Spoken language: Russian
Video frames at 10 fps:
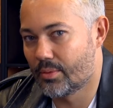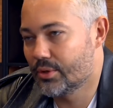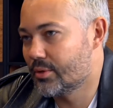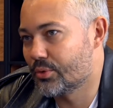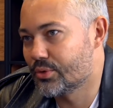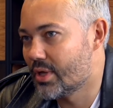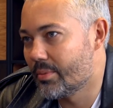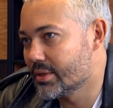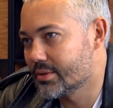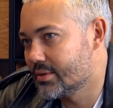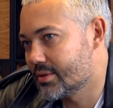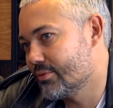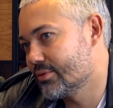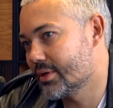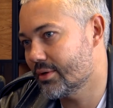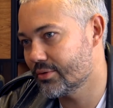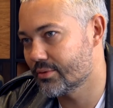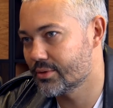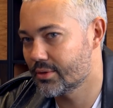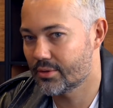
момент ты просто не обязан ни с кем фотографироваться.